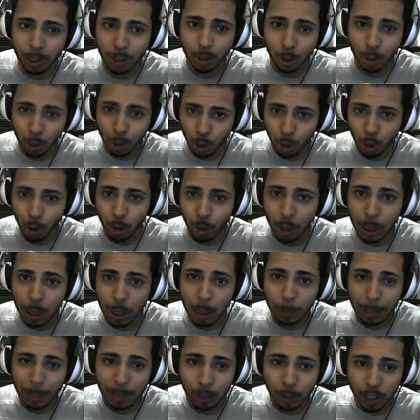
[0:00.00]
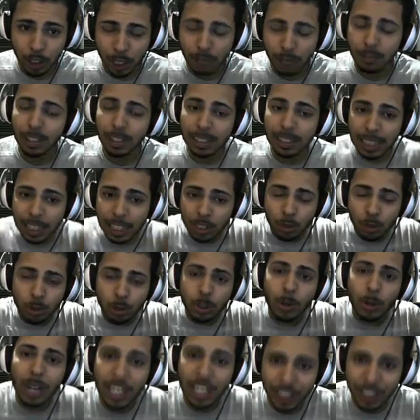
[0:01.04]
coisa no jogo, para tirar vantagem
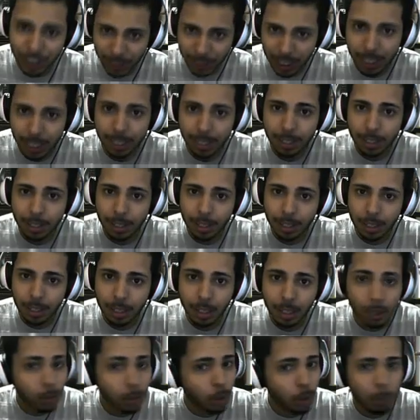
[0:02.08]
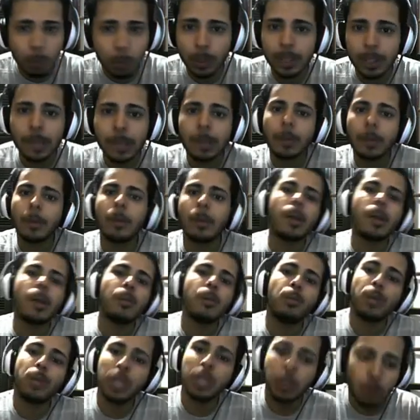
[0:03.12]
do que eu gastei, eu não poder,
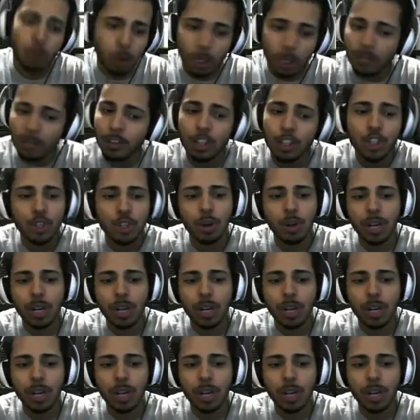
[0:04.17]
porque eu tô levando